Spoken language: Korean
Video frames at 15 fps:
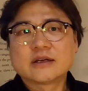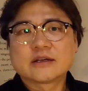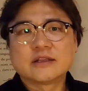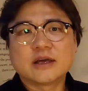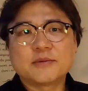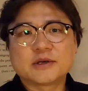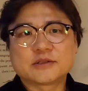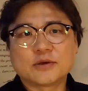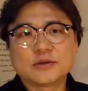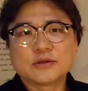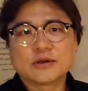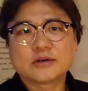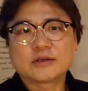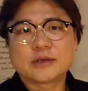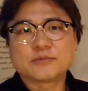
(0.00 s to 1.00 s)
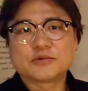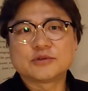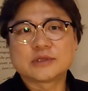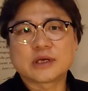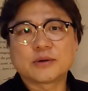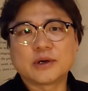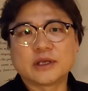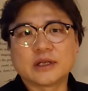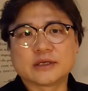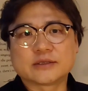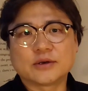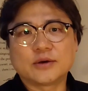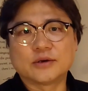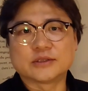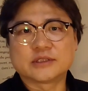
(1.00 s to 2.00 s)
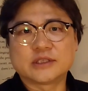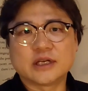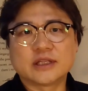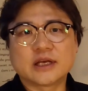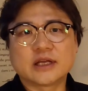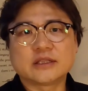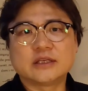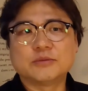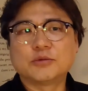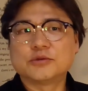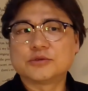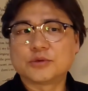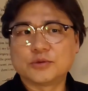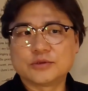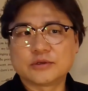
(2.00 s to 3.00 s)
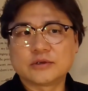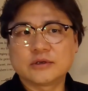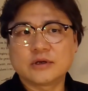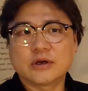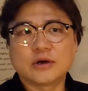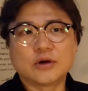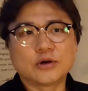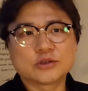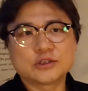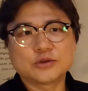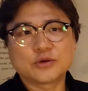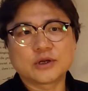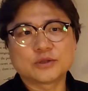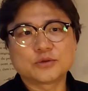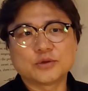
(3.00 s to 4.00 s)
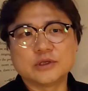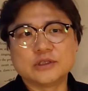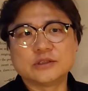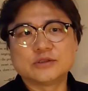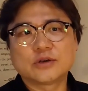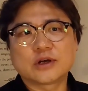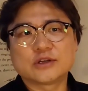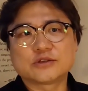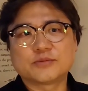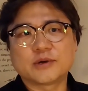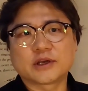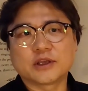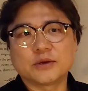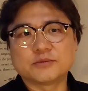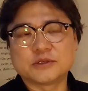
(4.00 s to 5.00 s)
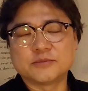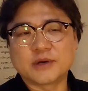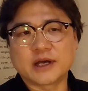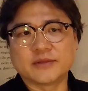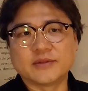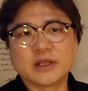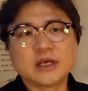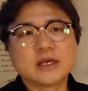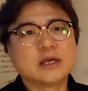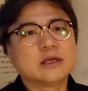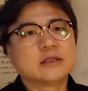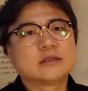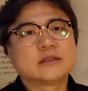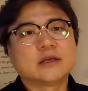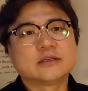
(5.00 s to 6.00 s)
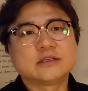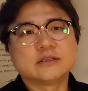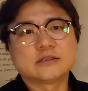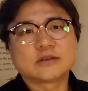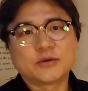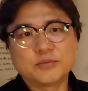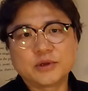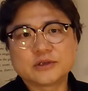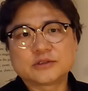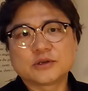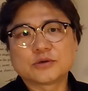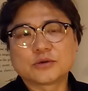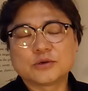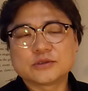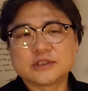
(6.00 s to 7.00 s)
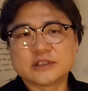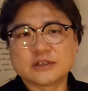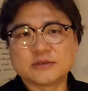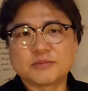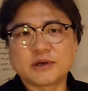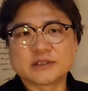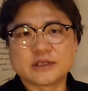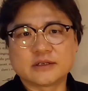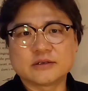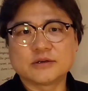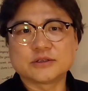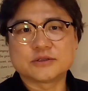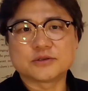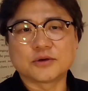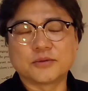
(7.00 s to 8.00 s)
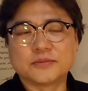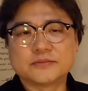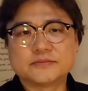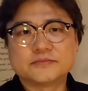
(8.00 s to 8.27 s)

그나마 선거를 앞둔 상황이라서 재난기본소득을 억지로라도 인정할 수밖에 없지만 대신 선별적으로 지급하자는 것이죠.